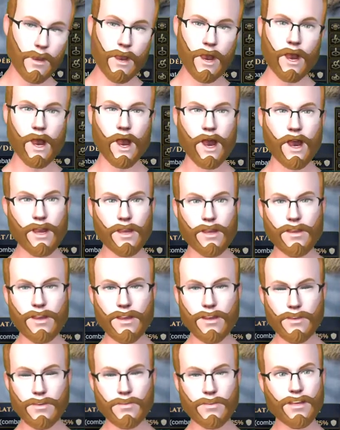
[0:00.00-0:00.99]
c'est
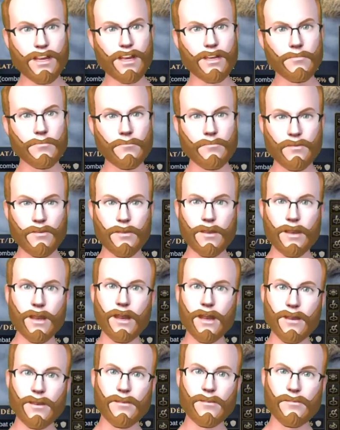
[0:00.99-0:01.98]
extrêmement important,
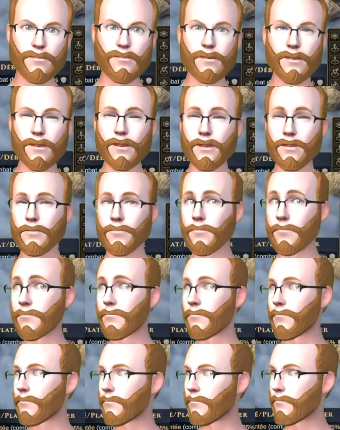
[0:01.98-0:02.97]
mais
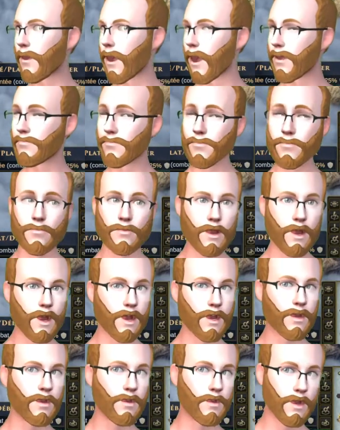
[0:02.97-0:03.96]
un peu plus
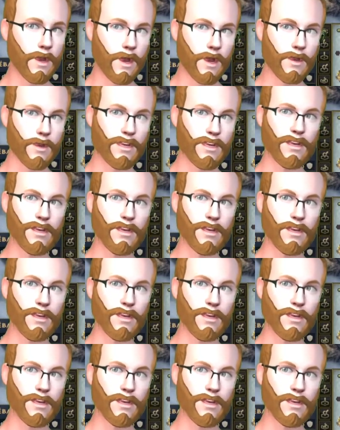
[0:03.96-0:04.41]
complexe